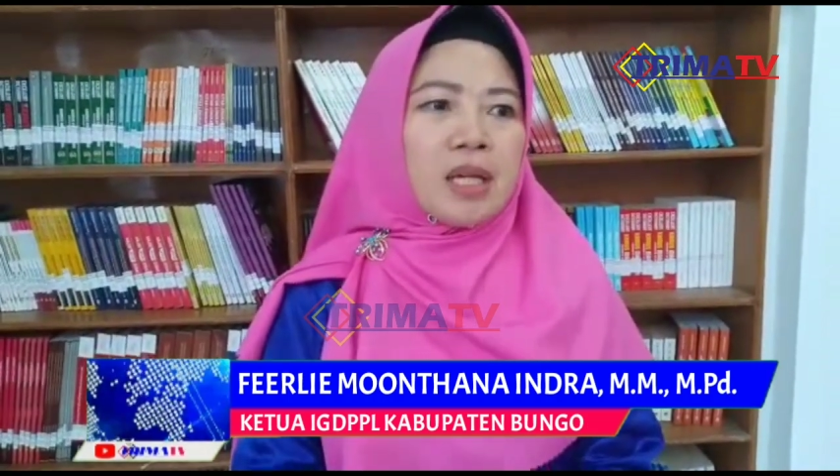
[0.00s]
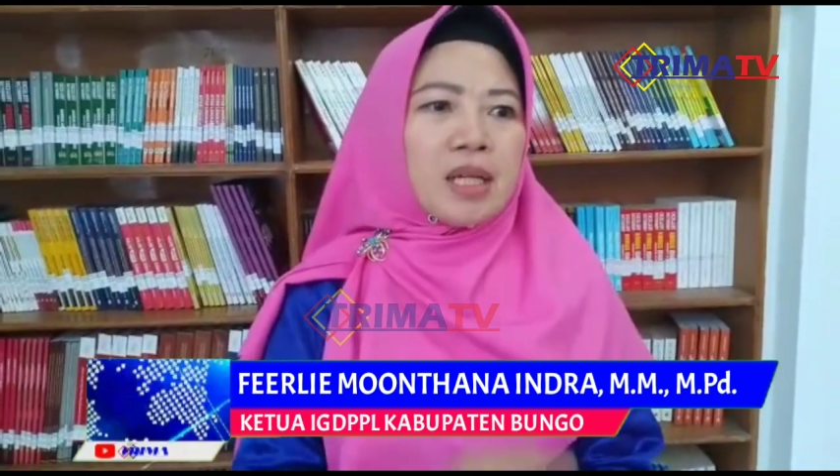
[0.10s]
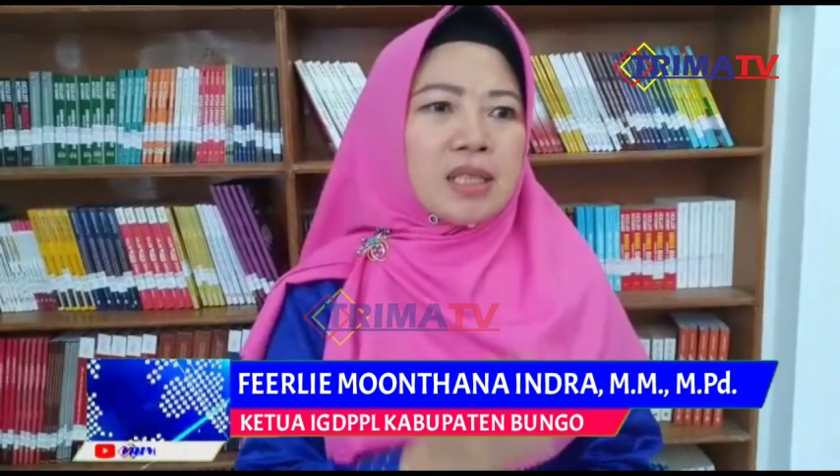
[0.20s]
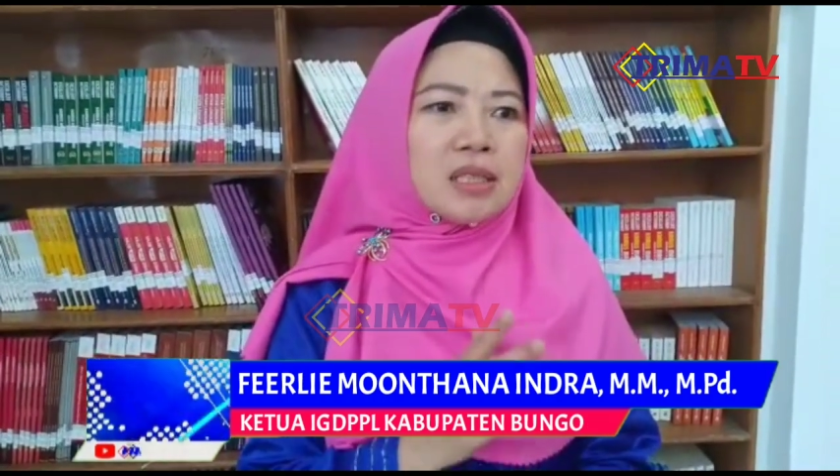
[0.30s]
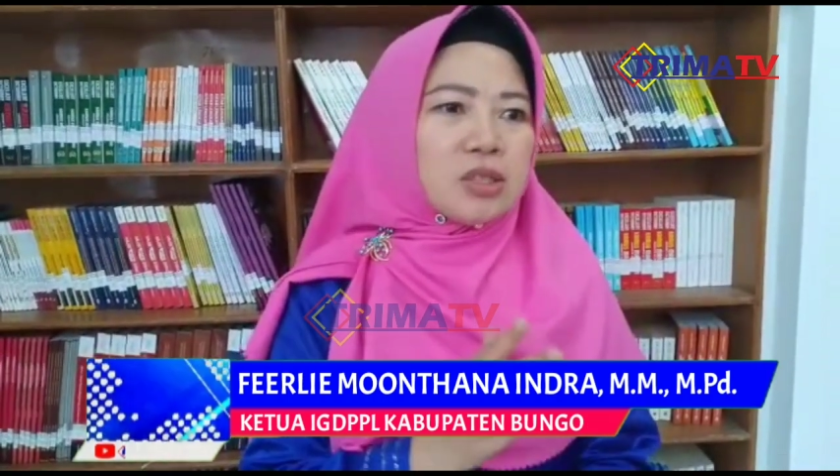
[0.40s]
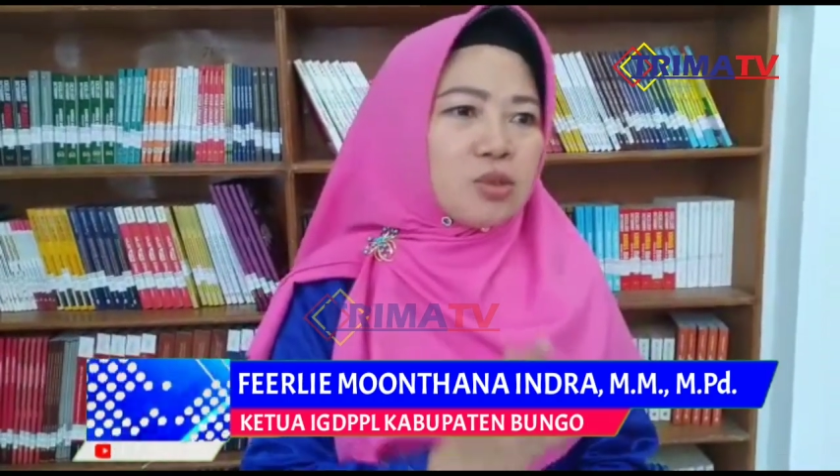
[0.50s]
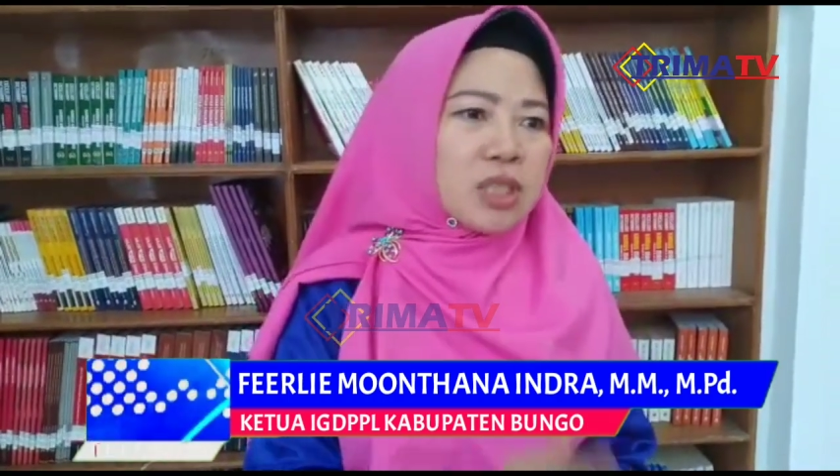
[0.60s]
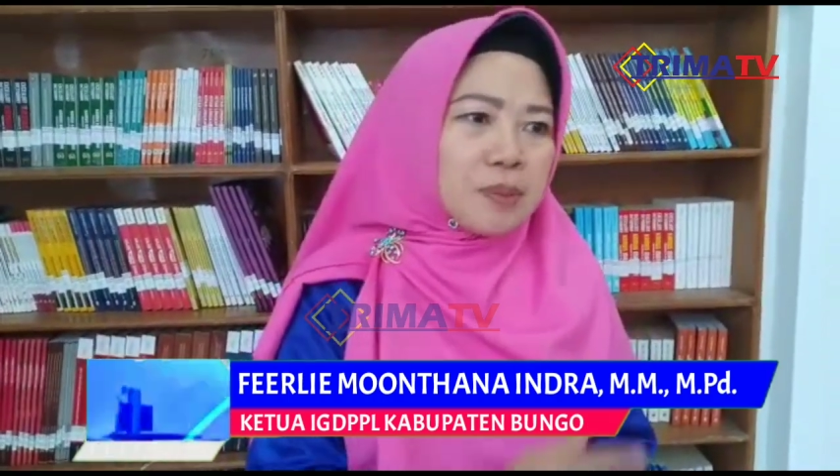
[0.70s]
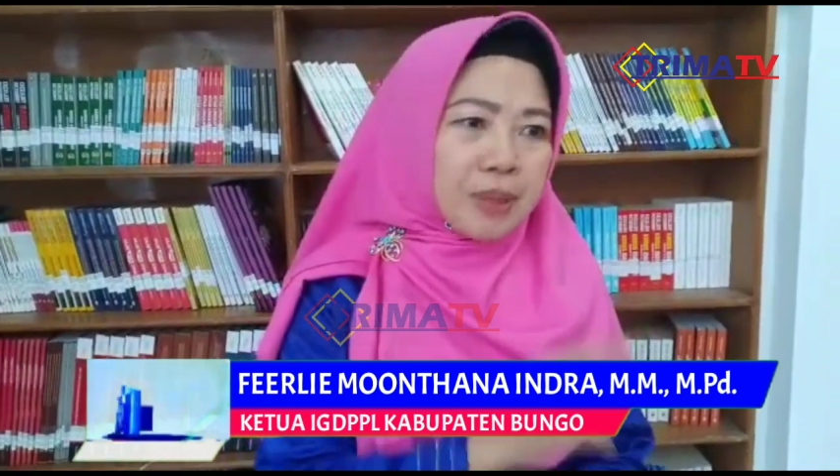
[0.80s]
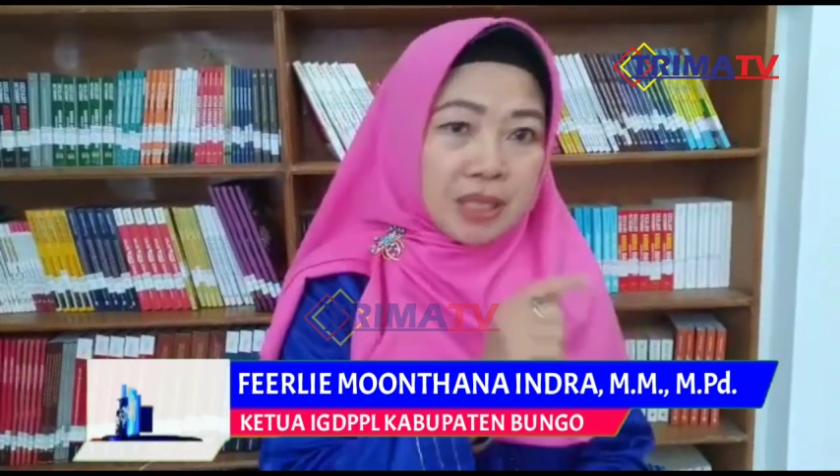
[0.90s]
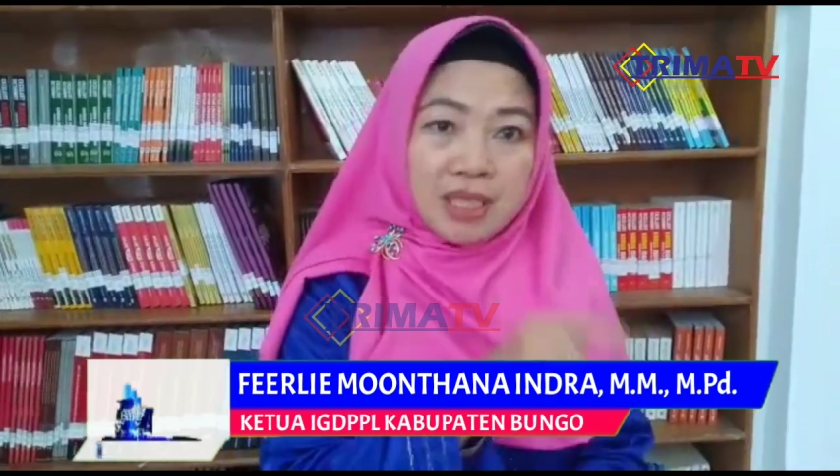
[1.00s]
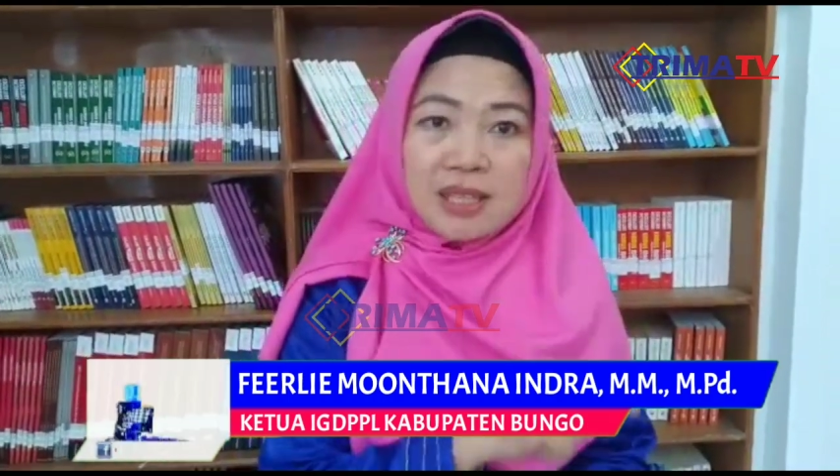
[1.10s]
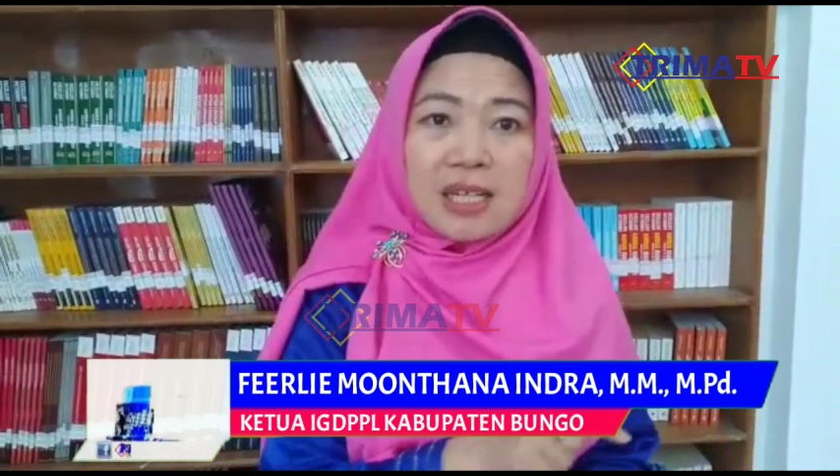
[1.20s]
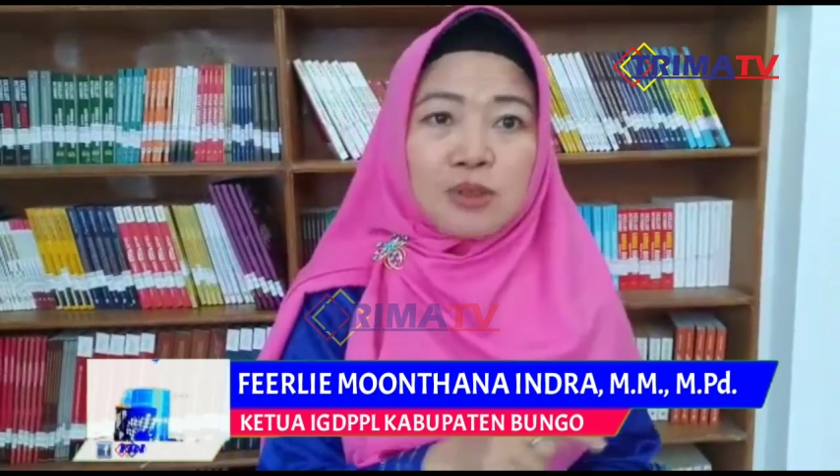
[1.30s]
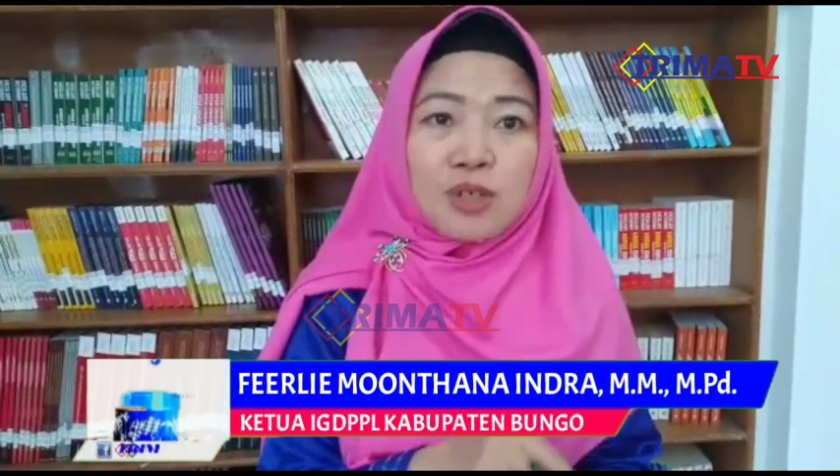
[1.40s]
nah di sini juga seperti yang
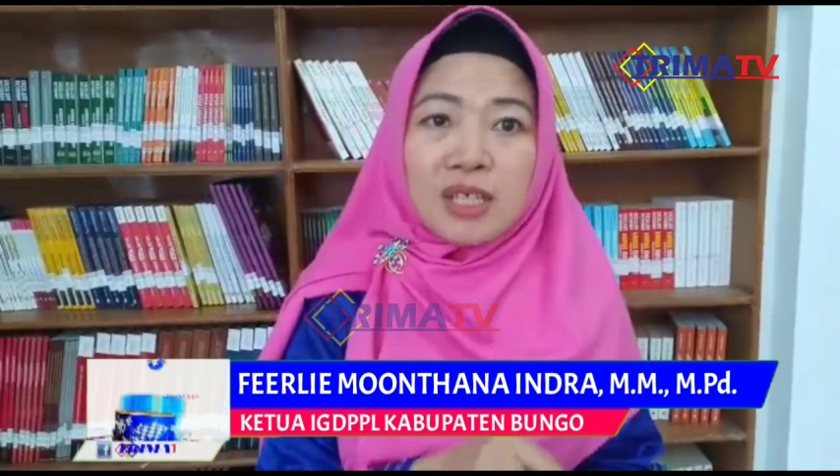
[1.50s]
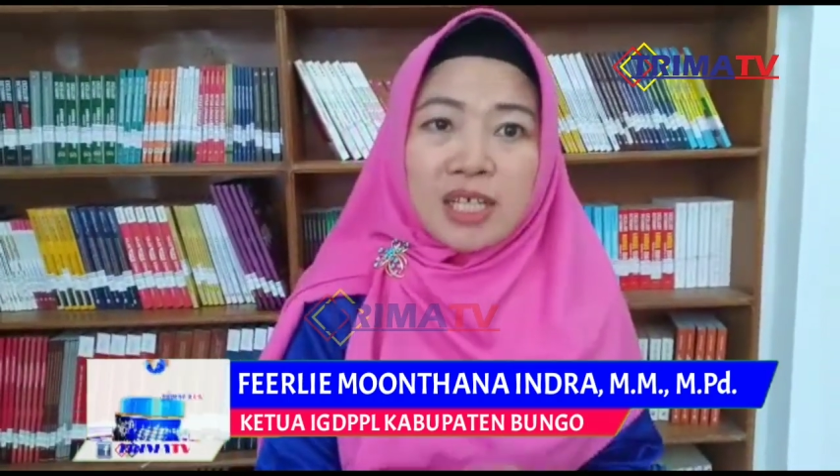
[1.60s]
kita lakukan